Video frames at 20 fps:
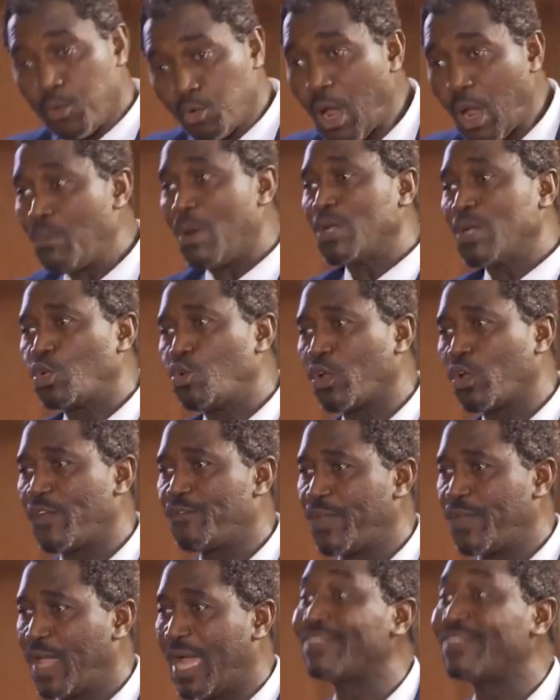Pourquoi moi je l'aurais
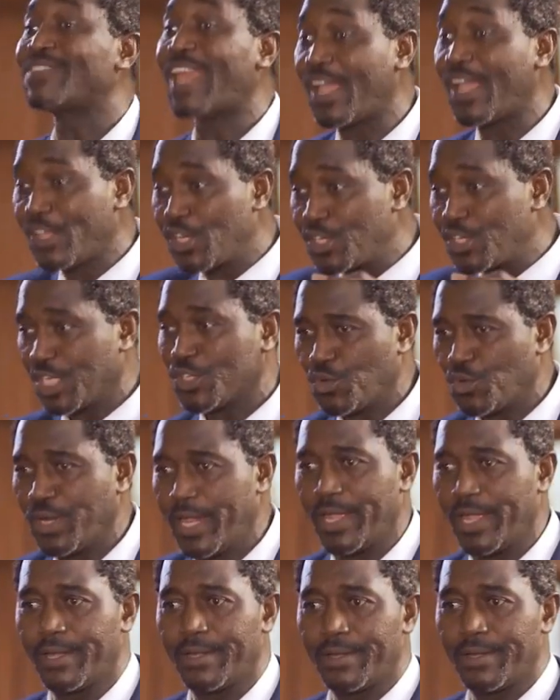fait en tant que
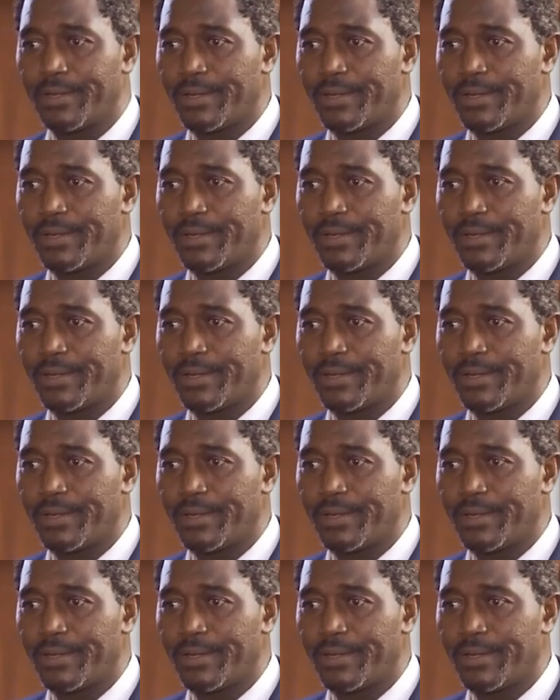gestionnaire